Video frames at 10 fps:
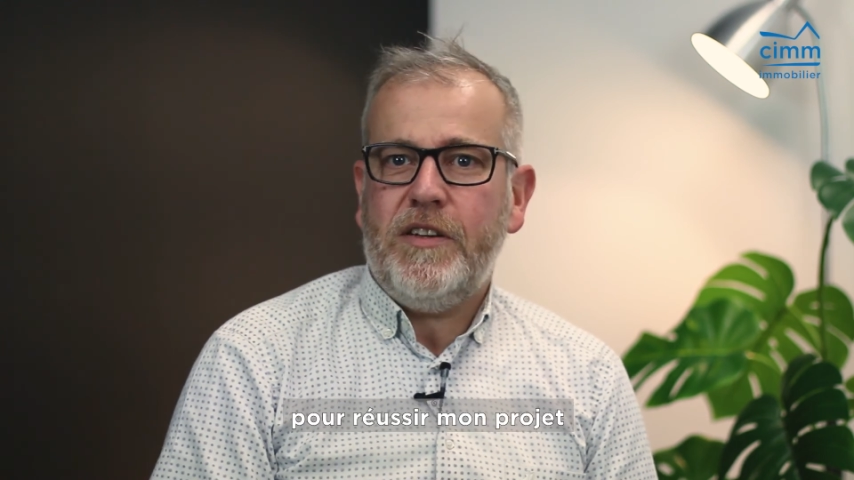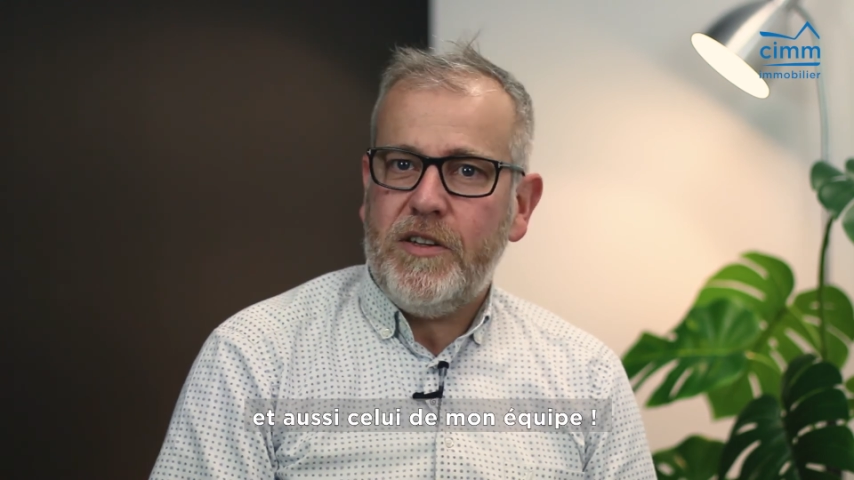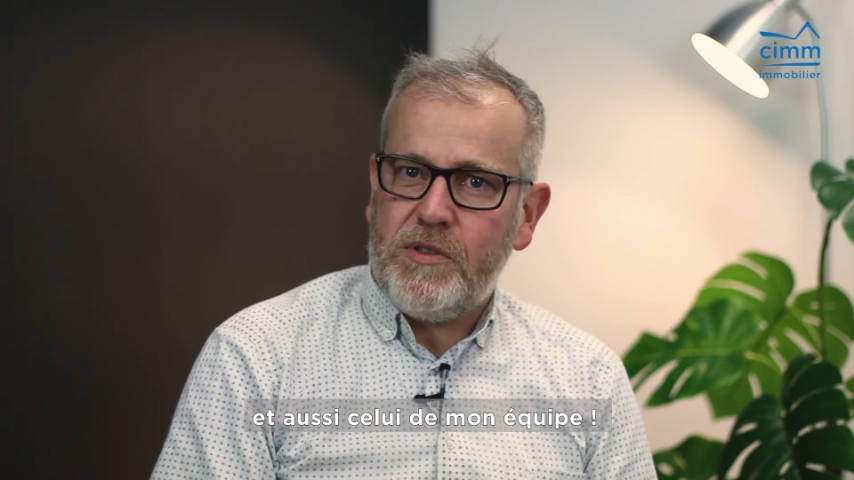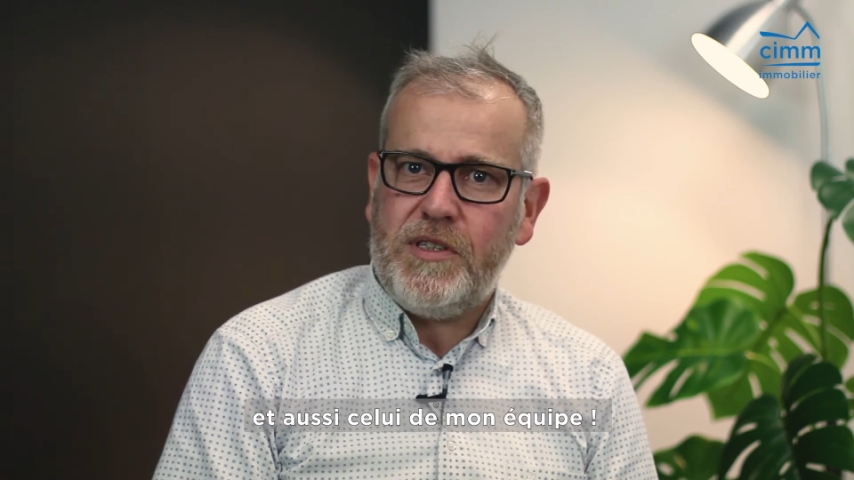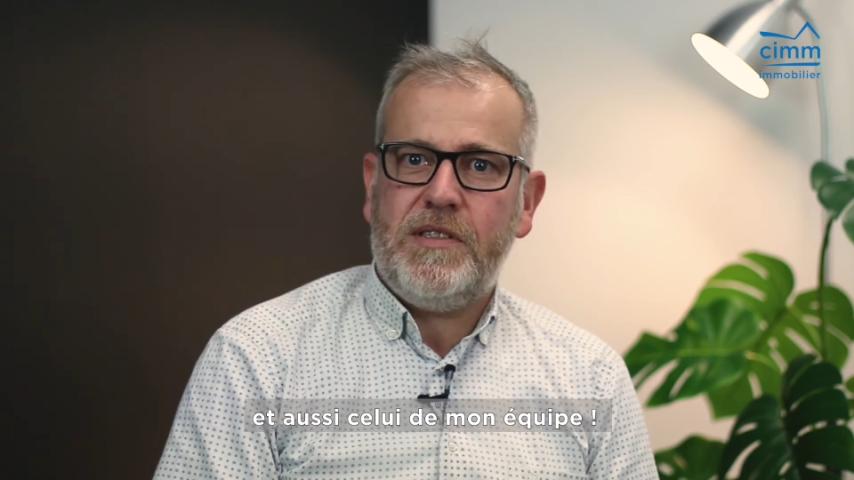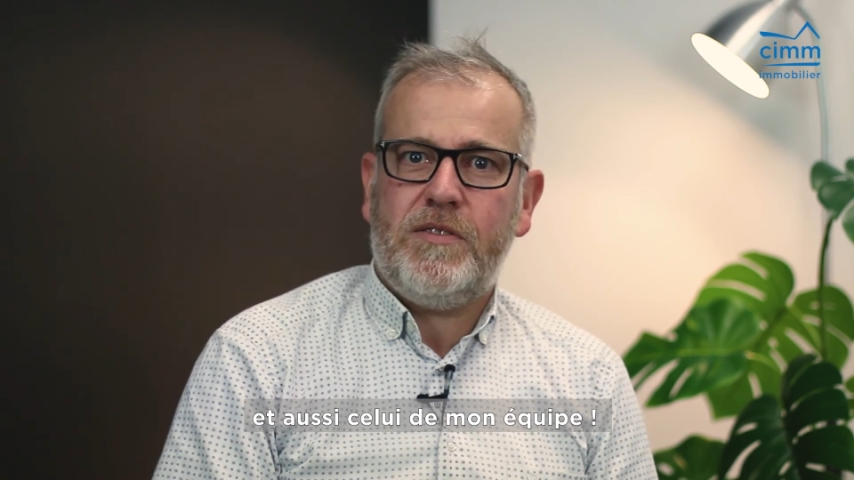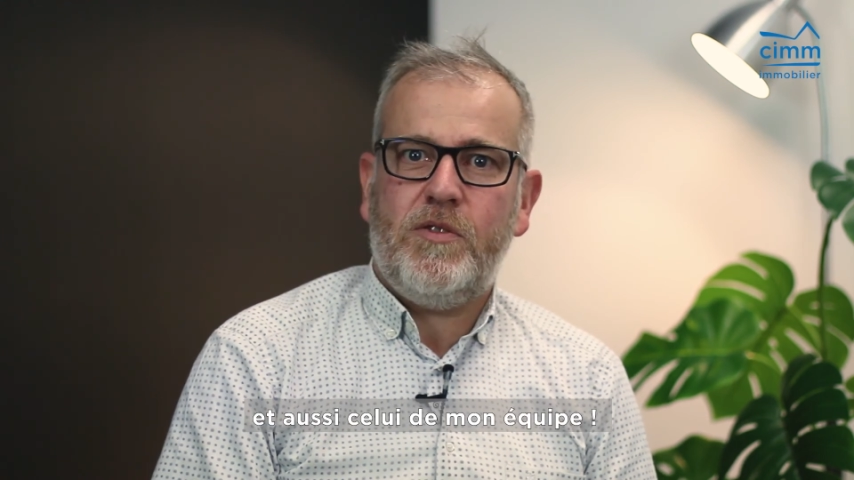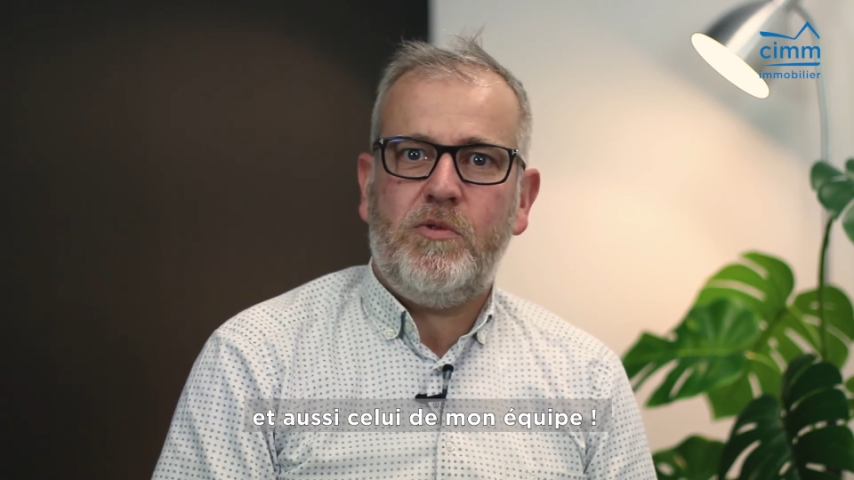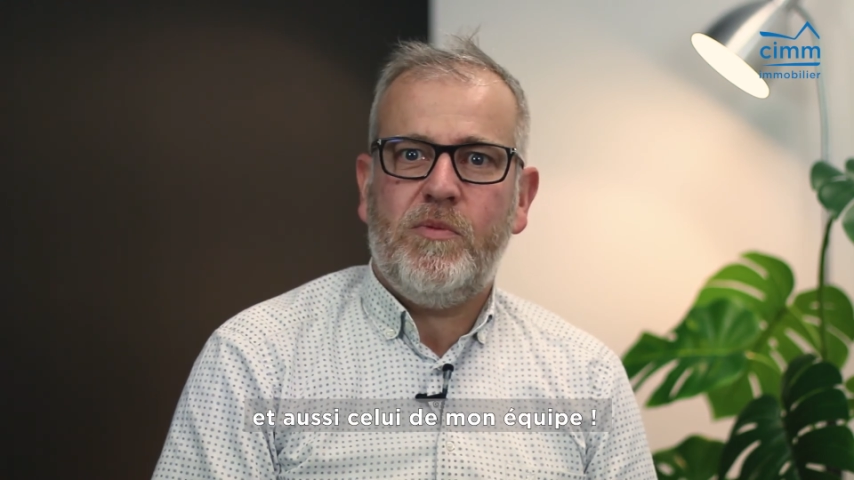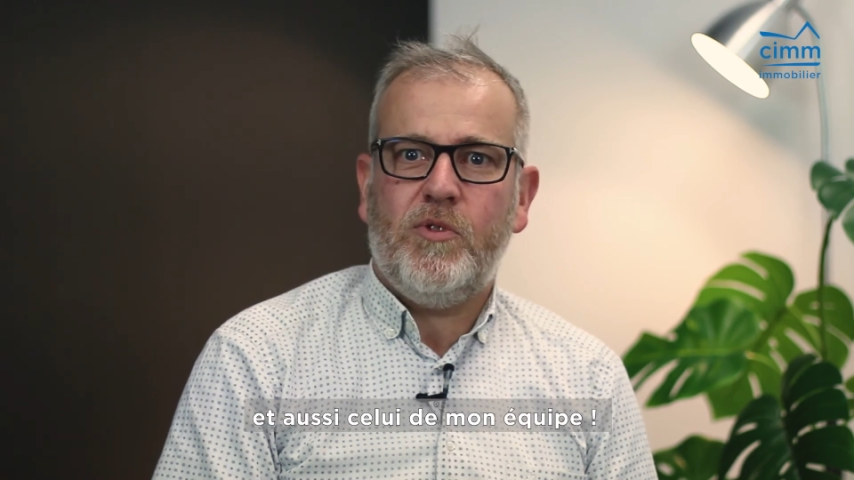et aussi
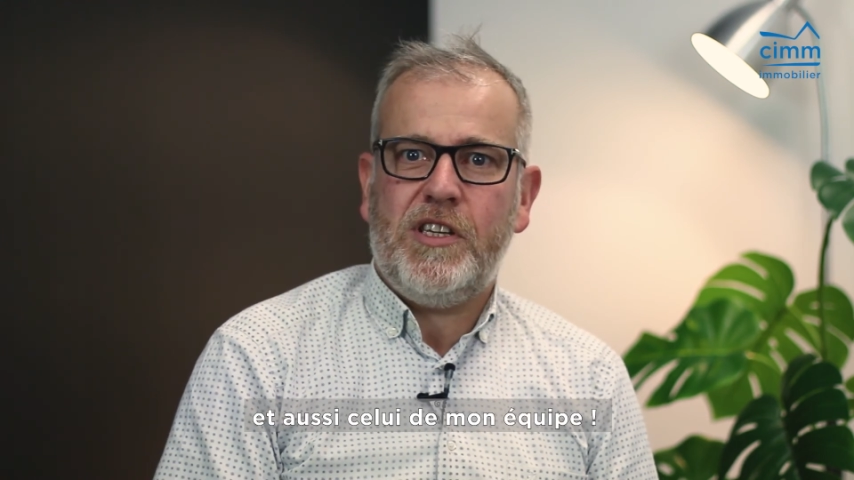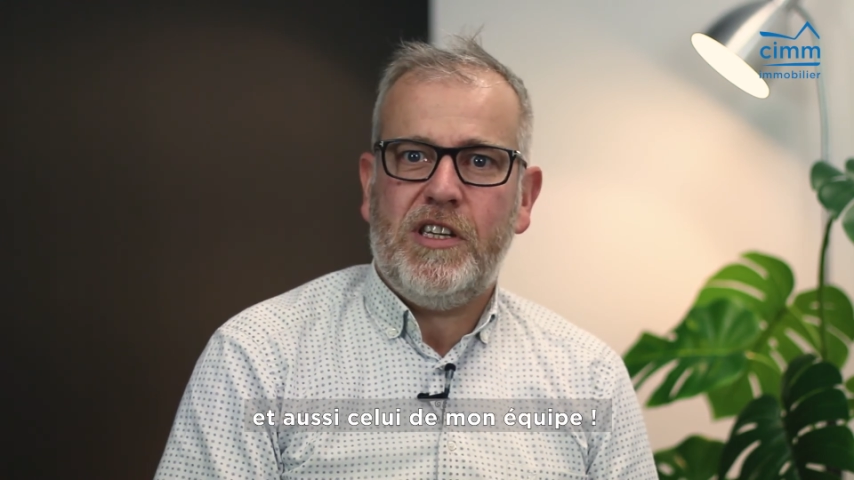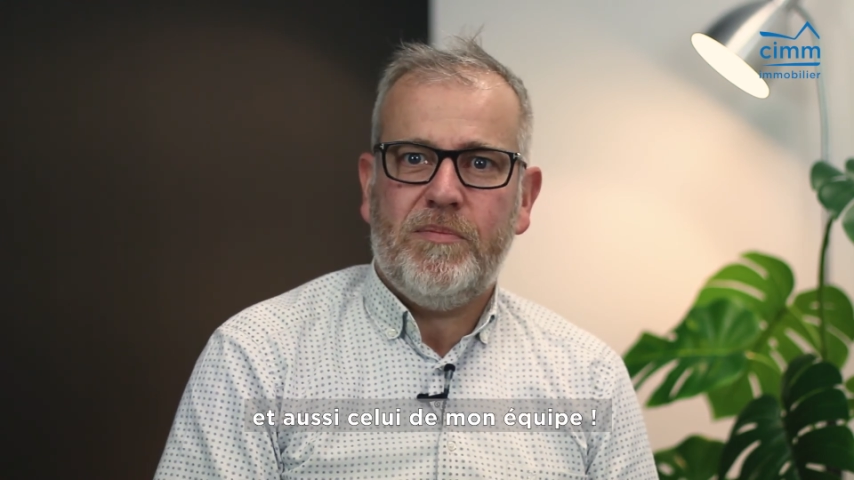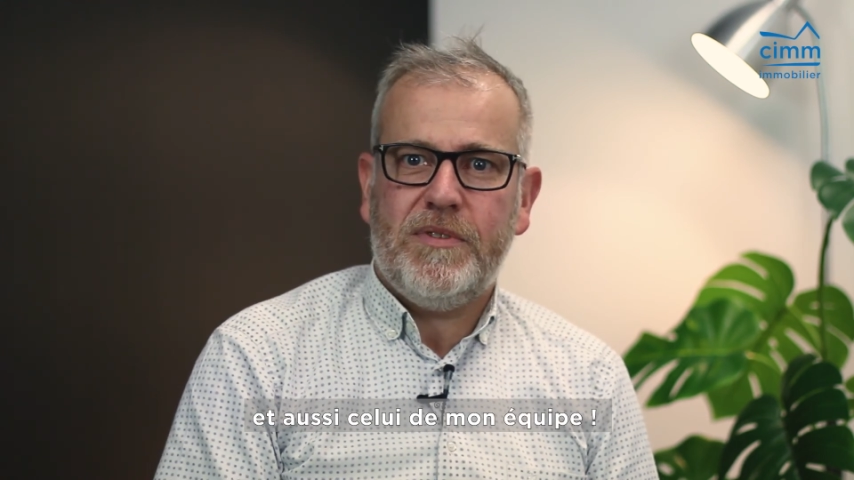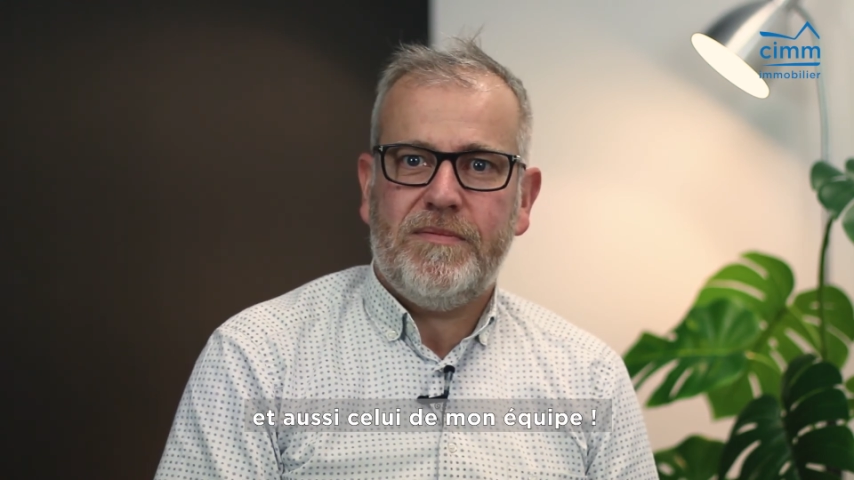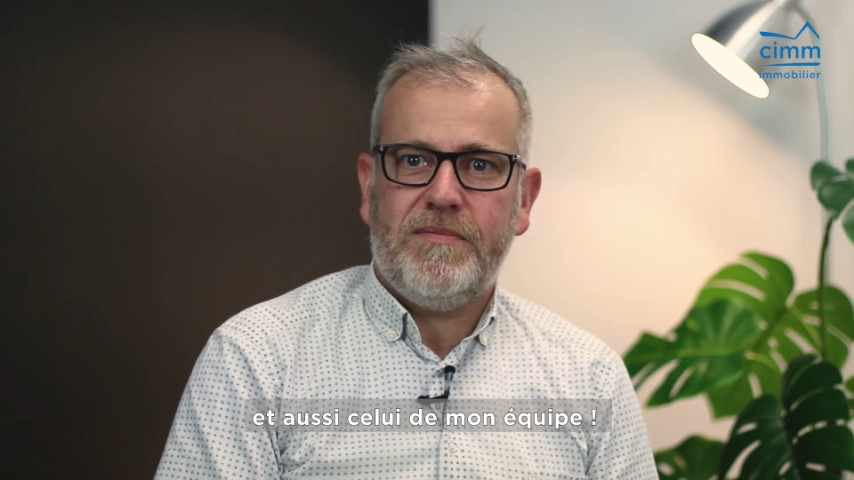celui de mon équipe.